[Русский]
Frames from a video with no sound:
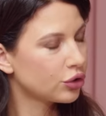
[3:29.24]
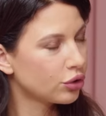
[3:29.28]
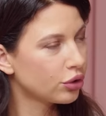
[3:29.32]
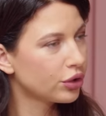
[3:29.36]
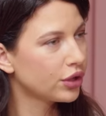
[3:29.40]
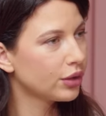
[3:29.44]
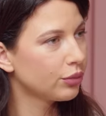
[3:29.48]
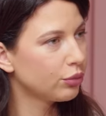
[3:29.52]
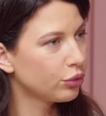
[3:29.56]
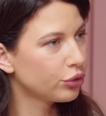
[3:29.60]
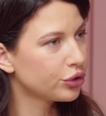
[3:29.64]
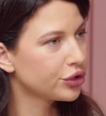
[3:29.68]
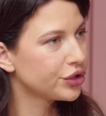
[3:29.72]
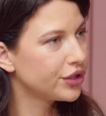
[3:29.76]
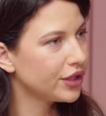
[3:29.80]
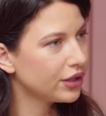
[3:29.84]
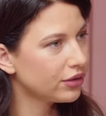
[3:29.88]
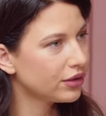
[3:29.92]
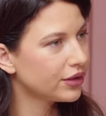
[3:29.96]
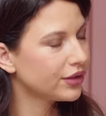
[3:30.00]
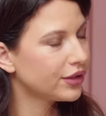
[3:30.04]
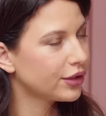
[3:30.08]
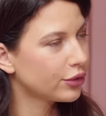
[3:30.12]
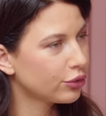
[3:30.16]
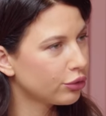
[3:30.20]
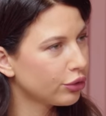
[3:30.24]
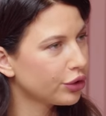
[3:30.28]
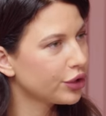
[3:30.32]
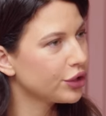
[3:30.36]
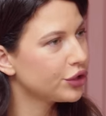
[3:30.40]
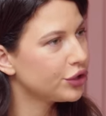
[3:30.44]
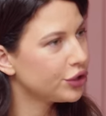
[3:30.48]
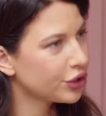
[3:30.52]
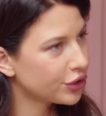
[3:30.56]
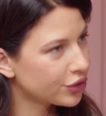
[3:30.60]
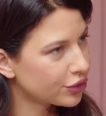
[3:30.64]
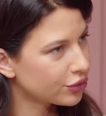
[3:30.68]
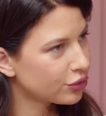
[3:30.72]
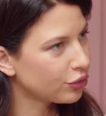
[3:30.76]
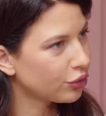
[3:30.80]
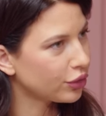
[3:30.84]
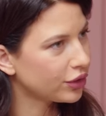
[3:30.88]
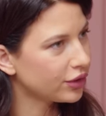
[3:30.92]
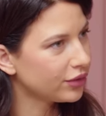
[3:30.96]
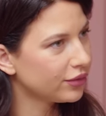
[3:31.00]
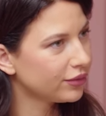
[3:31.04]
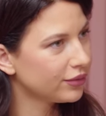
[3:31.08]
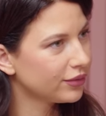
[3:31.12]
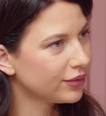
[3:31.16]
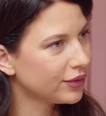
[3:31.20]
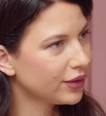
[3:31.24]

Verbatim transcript: Что ты будешь делать в ТикТоке через год?